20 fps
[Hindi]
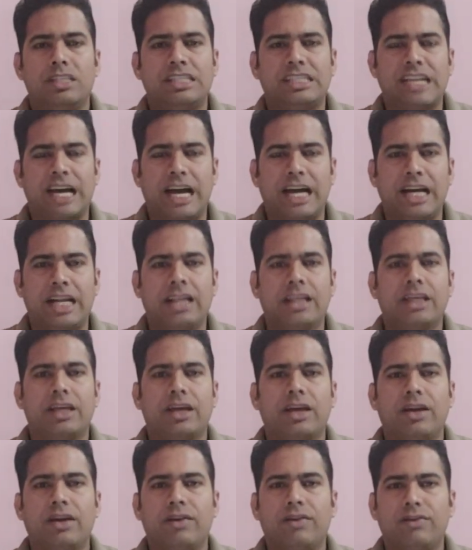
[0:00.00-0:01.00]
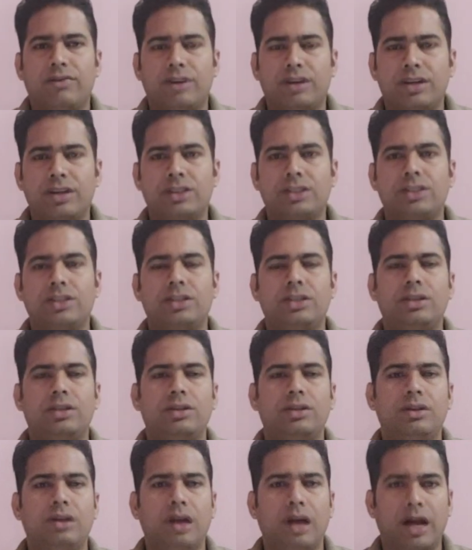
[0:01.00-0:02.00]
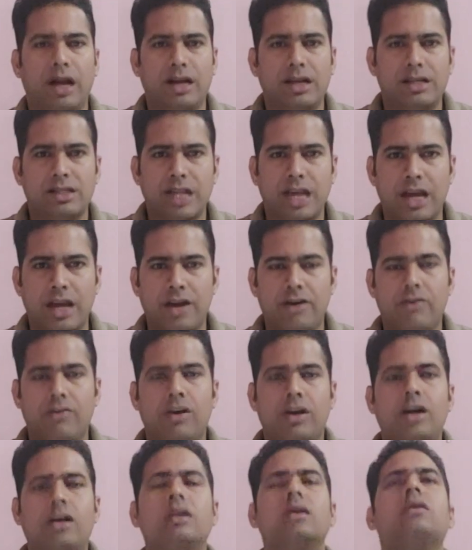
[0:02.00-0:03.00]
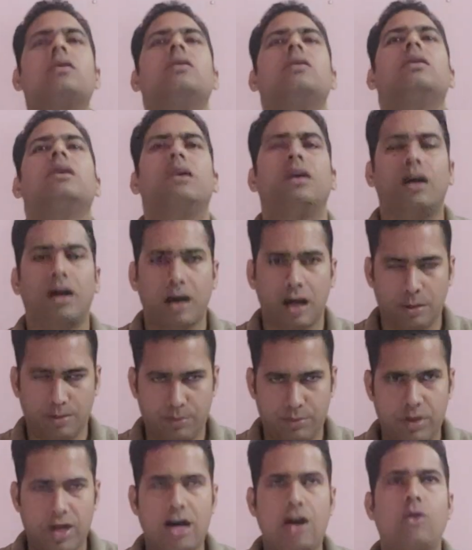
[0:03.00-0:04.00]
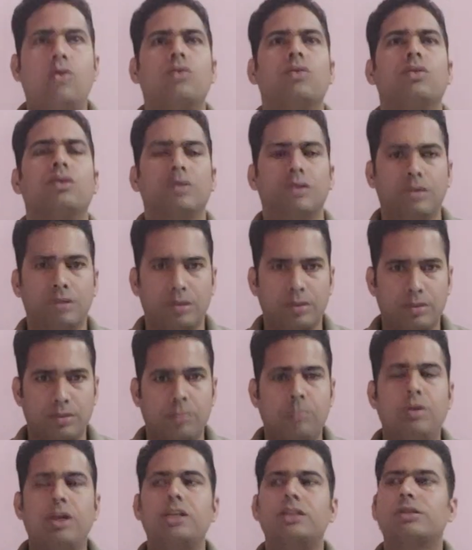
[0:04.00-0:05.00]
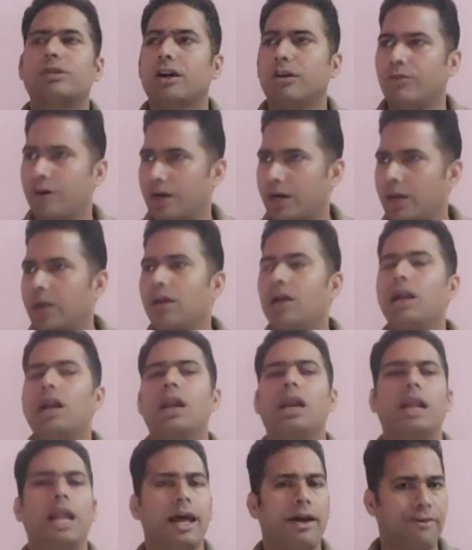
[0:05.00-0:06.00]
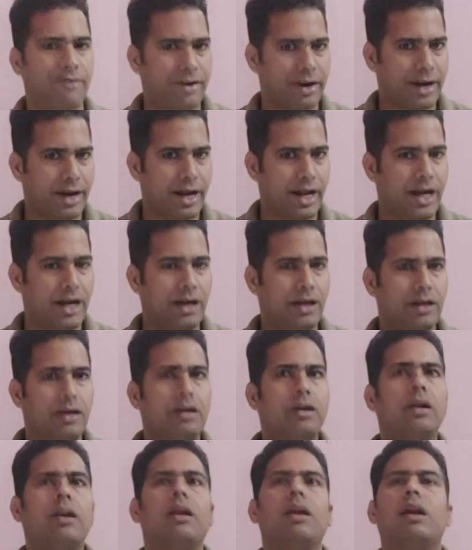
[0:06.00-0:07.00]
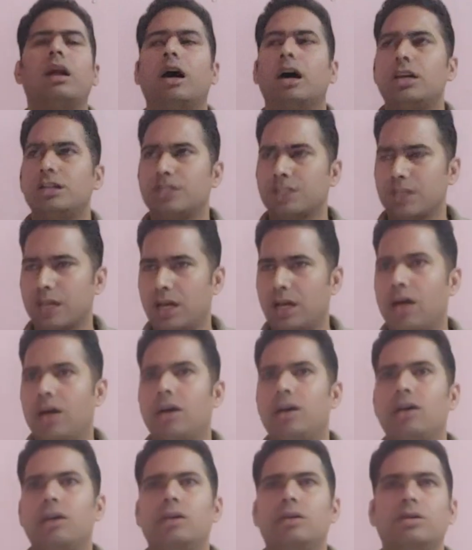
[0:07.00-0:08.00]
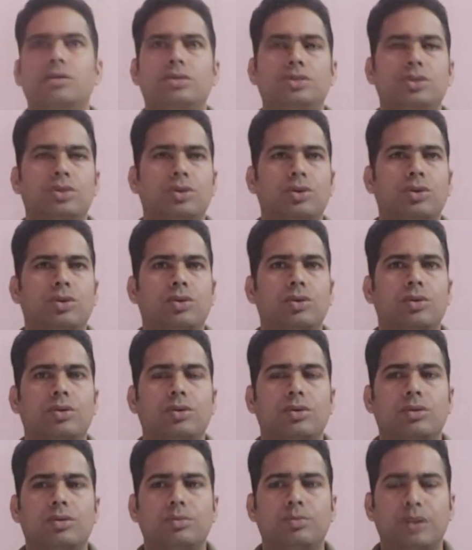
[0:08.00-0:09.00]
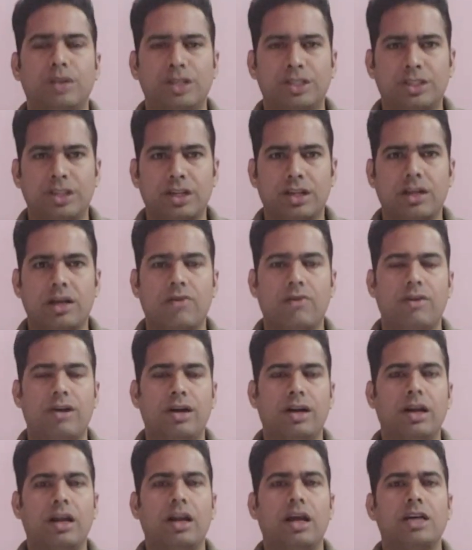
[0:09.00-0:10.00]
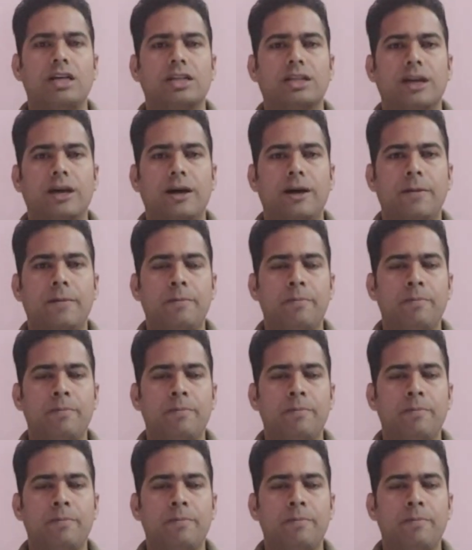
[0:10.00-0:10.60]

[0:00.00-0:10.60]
स्टार्टिंग के फर्स्ट एंड सेकंड वर्ड अप डाउन बीच का वर्ड लेफ्ट राइट लास्ट का जो पर्सन का वर्ड है लास्ट का